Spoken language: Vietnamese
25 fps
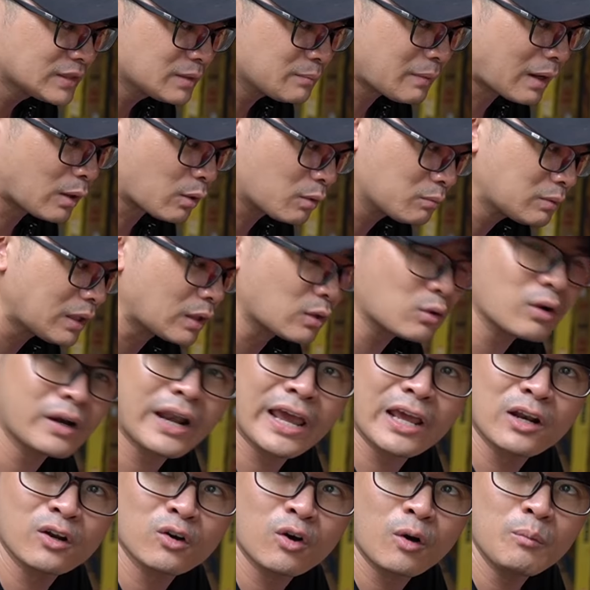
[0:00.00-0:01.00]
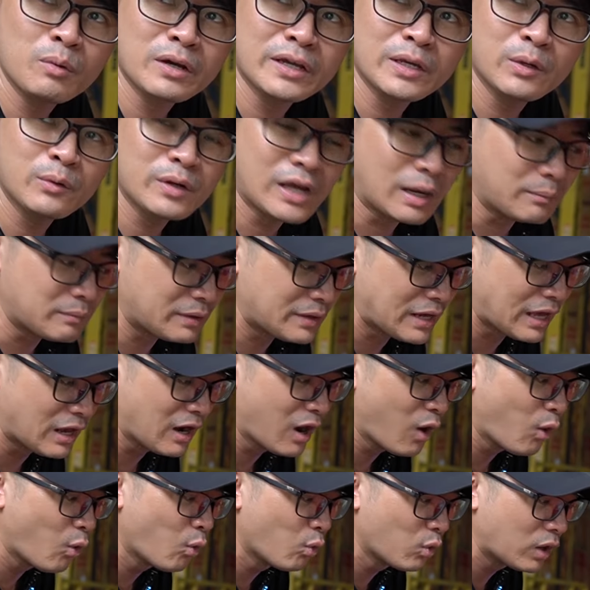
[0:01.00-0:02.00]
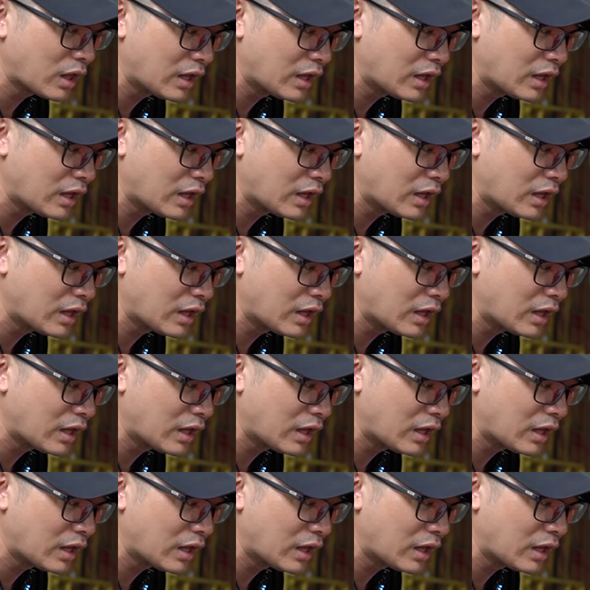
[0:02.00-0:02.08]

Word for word: Nhưng mà công nhận con này nó có một cái ưu điểm là để lâu